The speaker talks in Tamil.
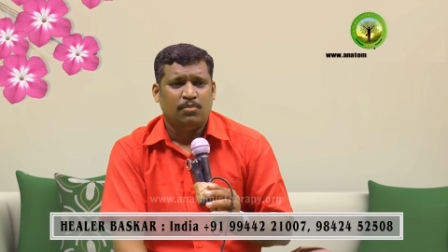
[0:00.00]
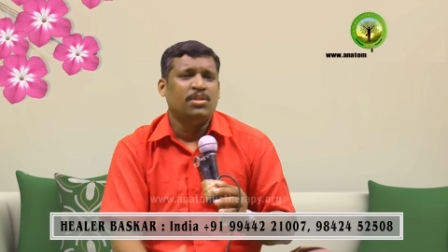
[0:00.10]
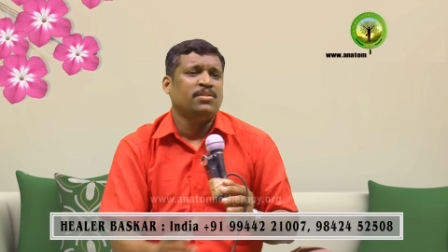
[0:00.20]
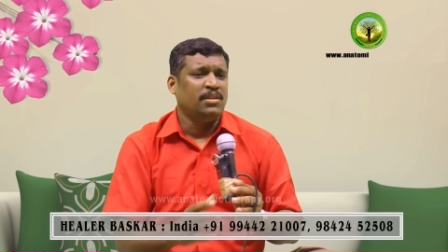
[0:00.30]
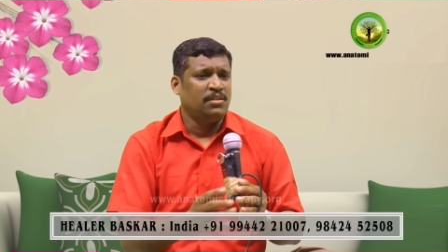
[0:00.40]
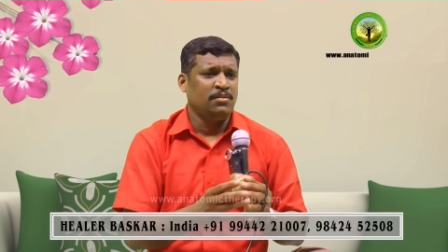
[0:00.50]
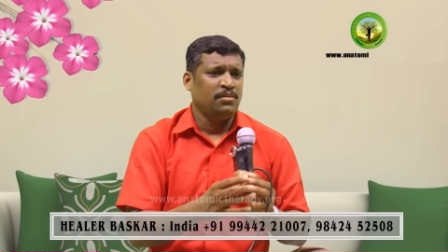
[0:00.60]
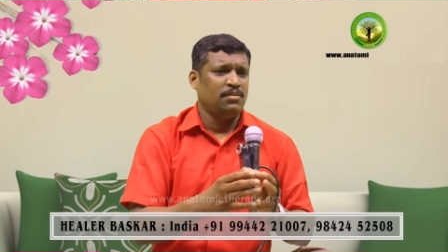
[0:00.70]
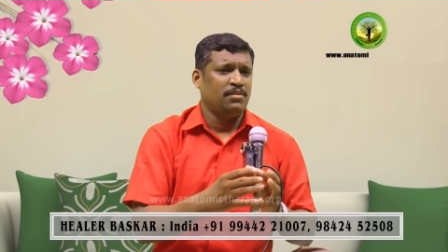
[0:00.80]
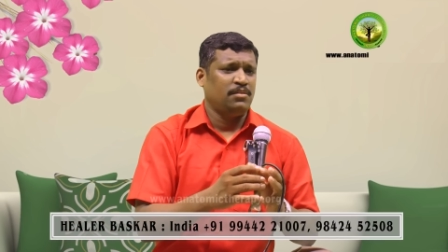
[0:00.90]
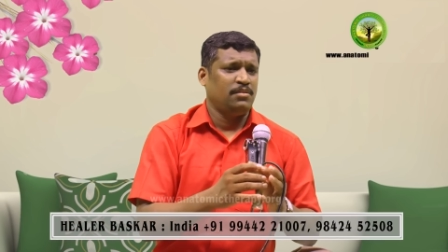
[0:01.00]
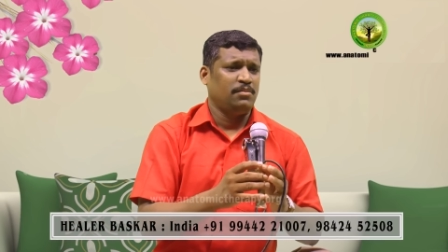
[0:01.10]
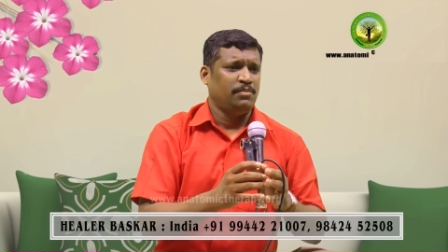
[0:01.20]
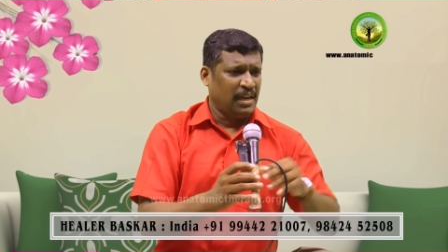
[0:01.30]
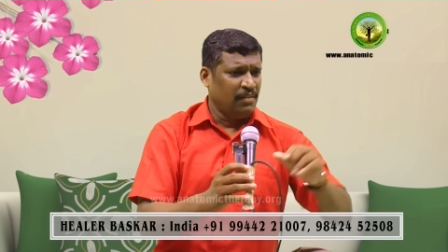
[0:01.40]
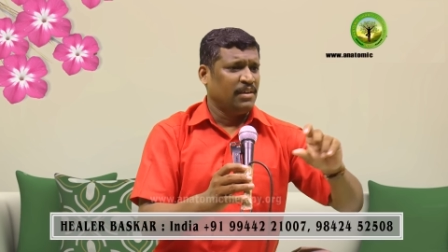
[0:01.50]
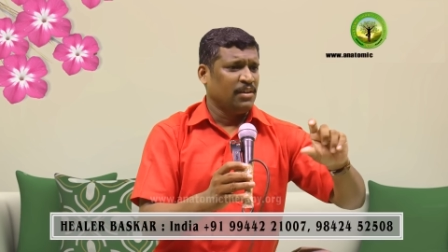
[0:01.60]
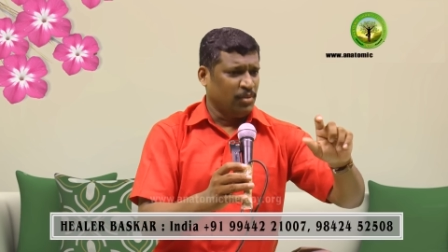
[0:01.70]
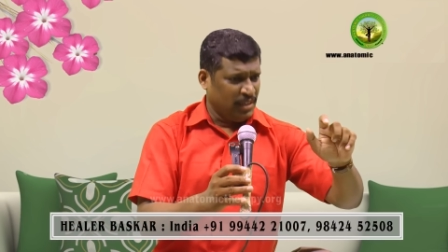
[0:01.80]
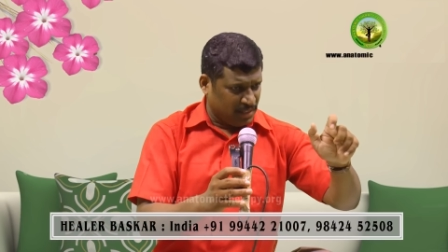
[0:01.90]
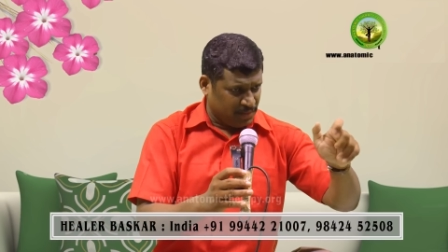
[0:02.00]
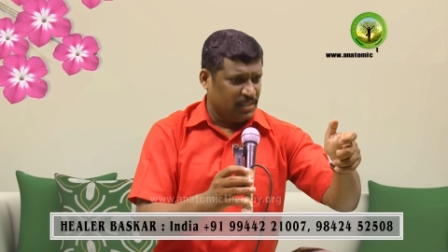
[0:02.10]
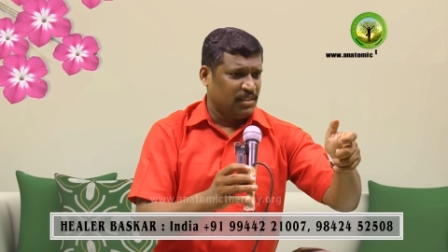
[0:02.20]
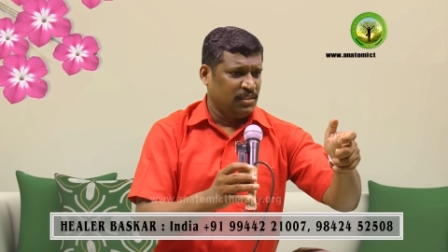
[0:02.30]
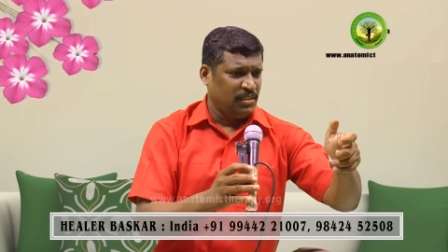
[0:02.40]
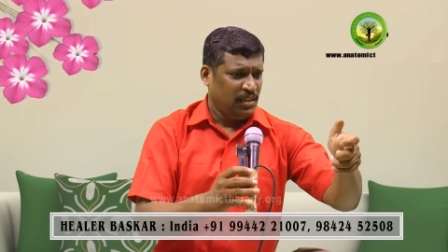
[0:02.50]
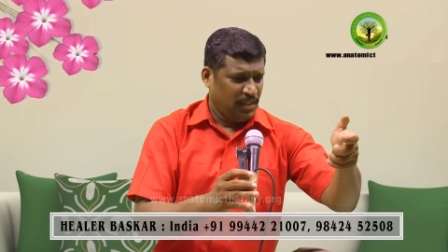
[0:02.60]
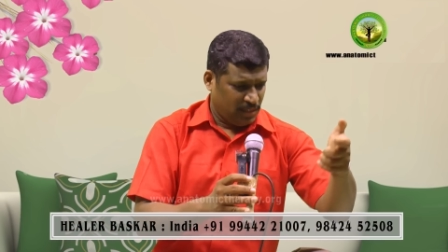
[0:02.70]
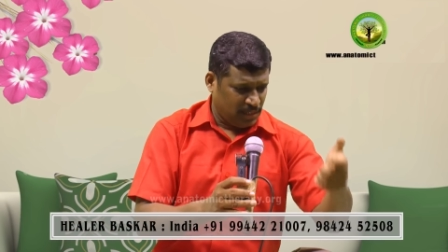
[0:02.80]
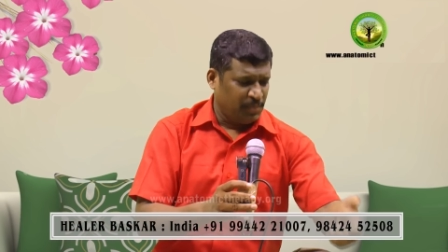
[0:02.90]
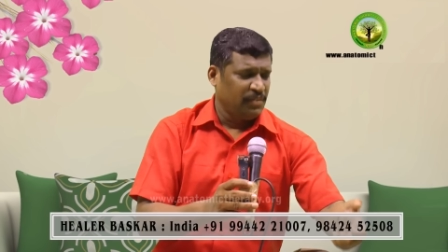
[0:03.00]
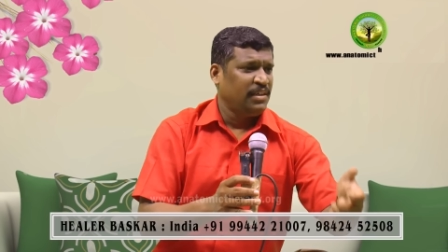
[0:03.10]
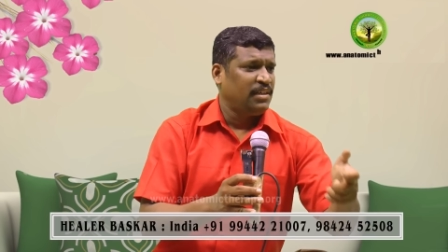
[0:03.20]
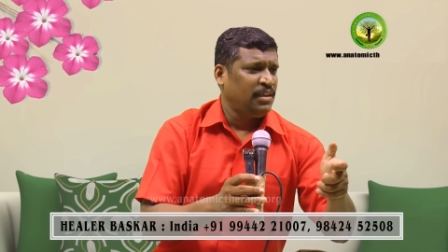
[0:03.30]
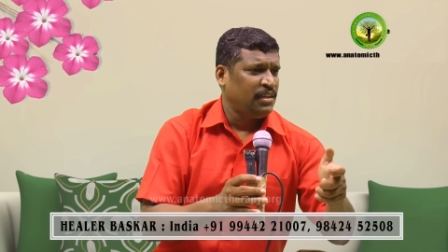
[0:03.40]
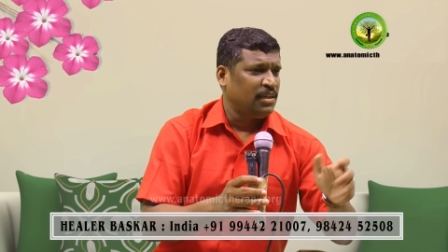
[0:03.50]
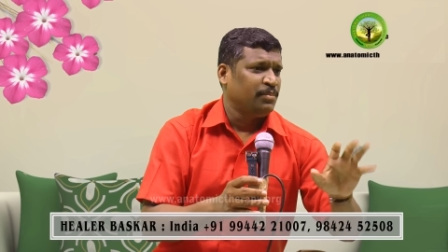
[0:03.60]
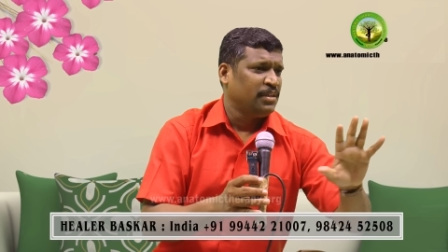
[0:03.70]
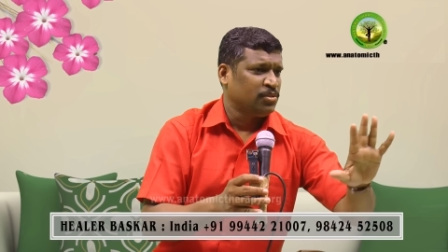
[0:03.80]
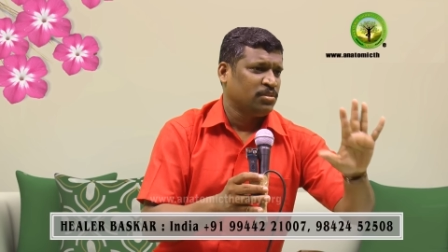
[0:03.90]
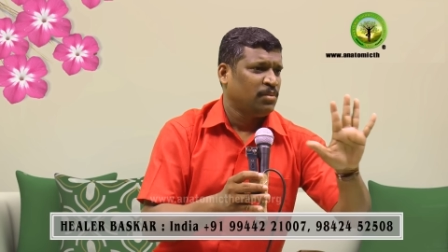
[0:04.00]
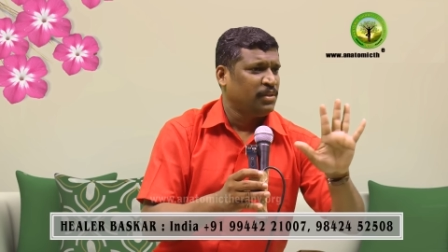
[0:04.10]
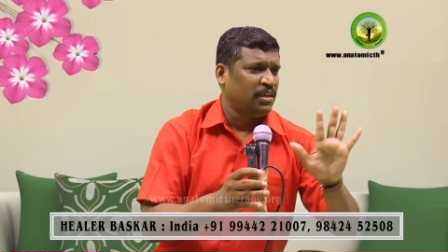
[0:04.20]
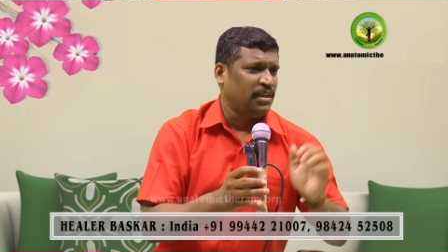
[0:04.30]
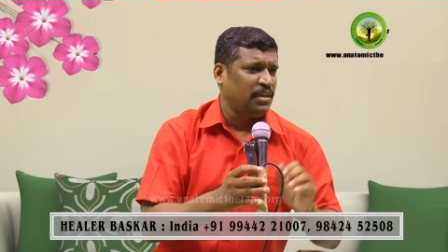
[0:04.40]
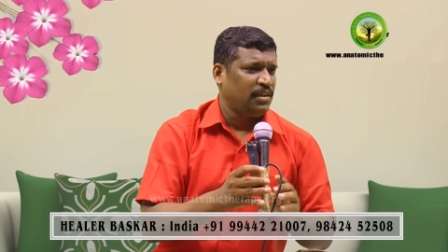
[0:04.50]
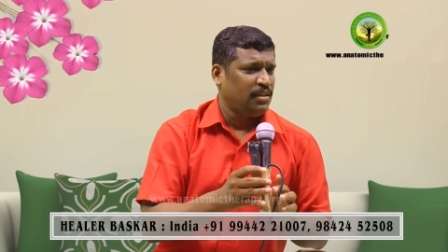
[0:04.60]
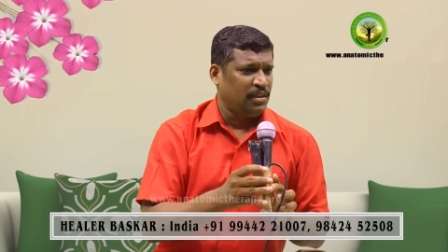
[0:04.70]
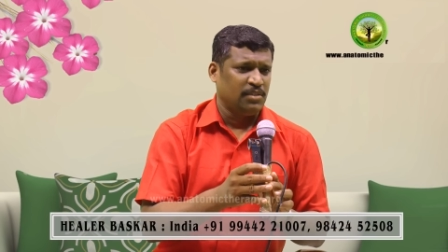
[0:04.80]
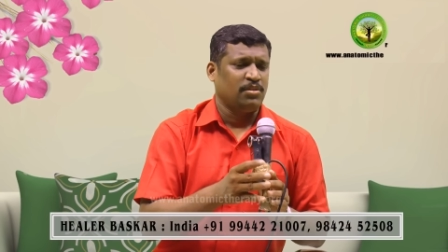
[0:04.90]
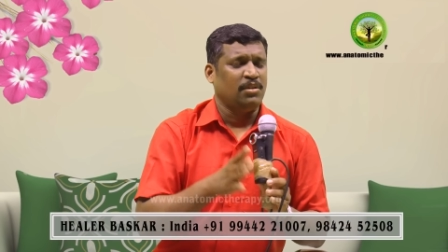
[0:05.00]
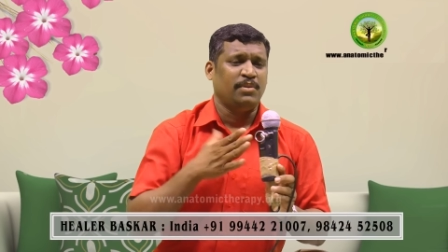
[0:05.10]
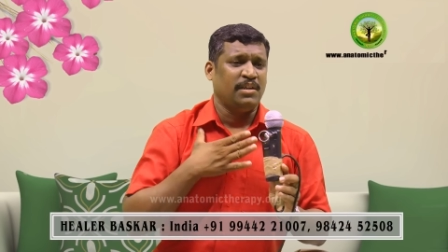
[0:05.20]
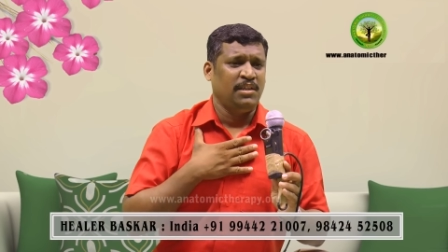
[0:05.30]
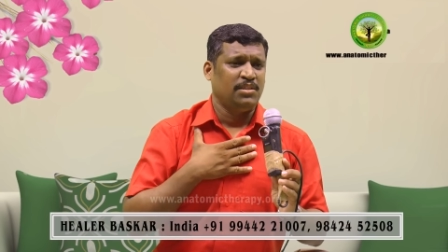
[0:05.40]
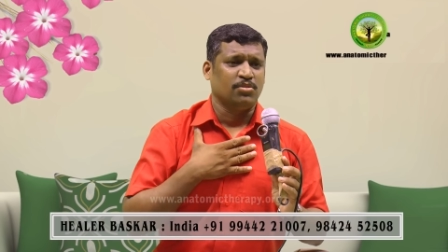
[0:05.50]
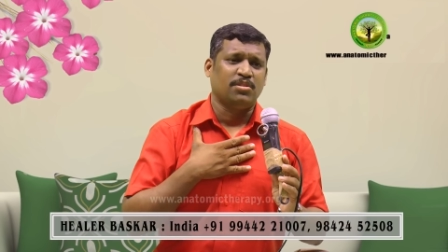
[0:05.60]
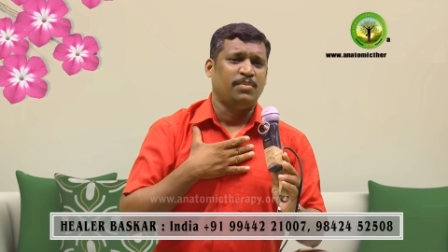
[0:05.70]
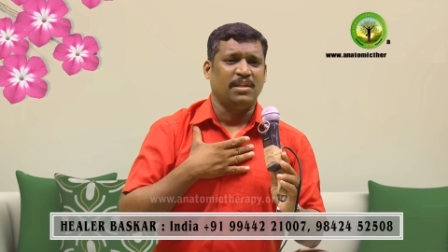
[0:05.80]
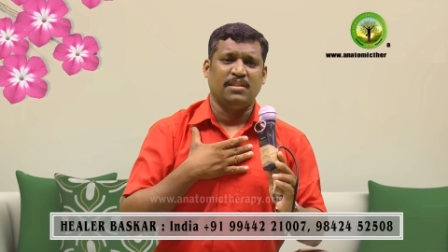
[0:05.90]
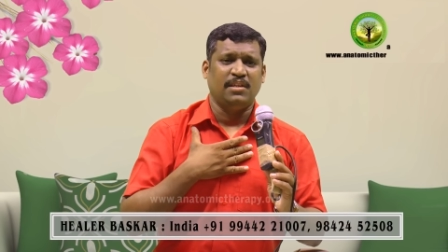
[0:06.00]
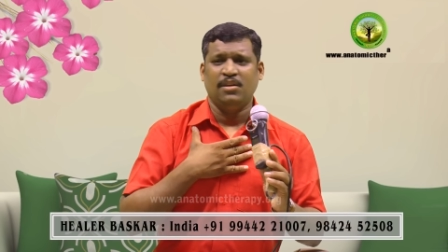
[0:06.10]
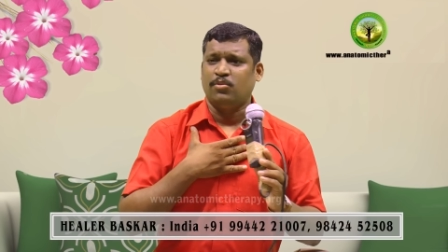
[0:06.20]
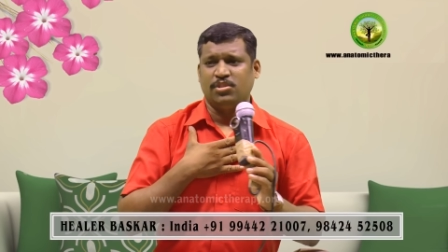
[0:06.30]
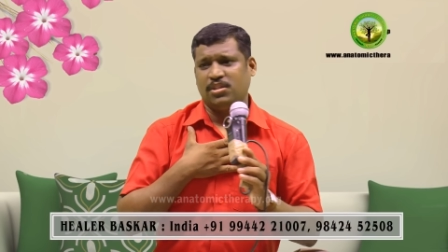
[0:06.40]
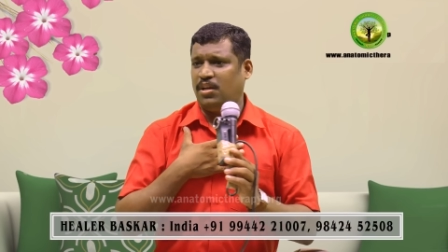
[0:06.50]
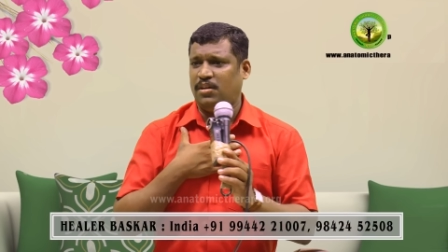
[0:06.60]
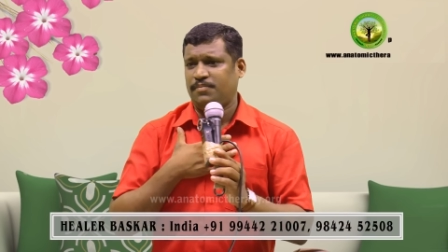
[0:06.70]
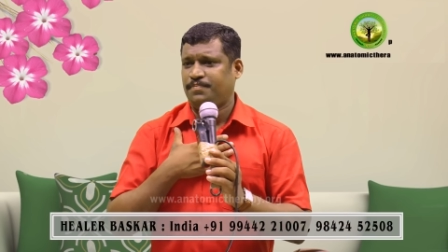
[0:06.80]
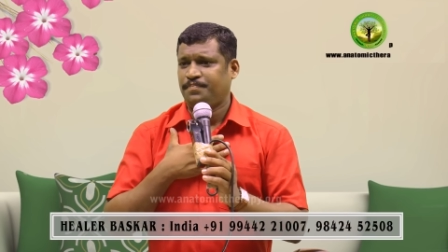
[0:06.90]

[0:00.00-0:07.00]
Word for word: முடிஞ்ச வரைக்கும் மினரல் வாட்டர் குடிக்கிறத விட்டுட்டு நம்ம வீட்டில் நம்ம சுத்தம் பண்ண நான் சொன்ன மாதிரி சுத்தம் பண்ண தண்ணியை குடிச்சிக்கலாம்